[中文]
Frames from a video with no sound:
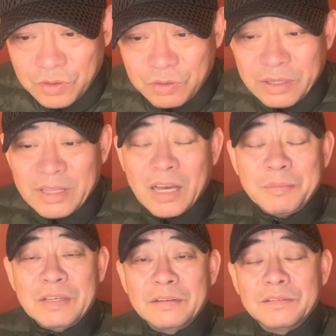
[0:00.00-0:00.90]
文化大革
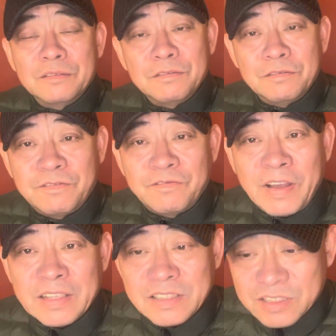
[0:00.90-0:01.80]
命，
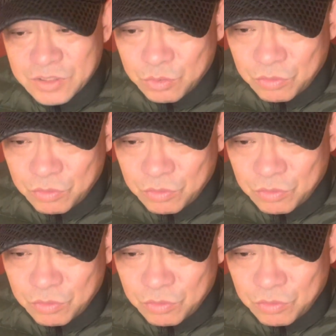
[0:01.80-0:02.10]
反修